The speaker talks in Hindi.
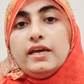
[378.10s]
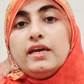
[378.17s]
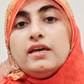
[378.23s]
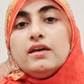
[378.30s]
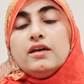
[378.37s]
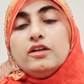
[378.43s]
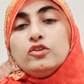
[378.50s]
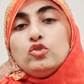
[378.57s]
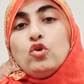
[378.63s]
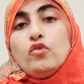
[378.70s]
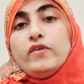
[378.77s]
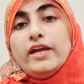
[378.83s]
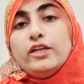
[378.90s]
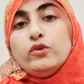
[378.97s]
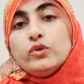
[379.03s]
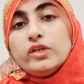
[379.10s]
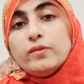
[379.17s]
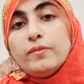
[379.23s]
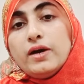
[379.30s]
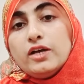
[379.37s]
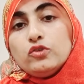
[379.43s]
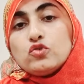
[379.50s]
है दो वैल्यू के
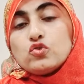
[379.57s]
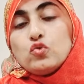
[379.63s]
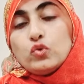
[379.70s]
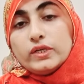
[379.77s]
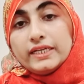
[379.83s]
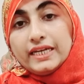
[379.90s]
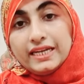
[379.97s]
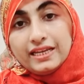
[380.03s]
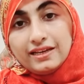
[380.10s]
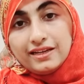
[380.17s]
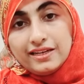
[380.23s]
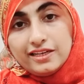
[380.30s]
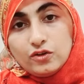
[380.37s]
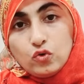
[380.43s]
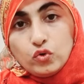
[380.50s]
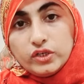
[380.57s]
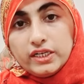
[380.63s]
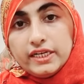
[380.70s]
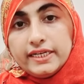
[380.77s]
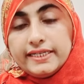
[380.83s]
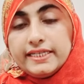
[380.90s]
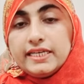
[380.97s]
बाद उसको क्लिनिकली
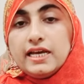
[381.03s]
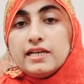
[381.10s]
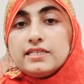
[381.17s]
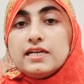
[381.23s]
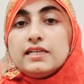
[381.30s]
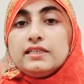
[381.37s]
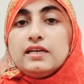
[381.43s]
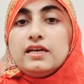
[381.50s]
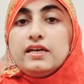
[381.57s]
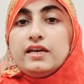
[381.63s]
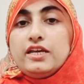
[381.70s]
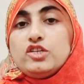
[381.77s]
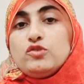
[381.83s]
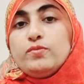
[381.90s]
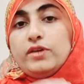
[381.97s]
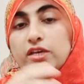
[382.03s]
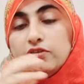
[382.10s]
कोरिलेट किया जाता है एच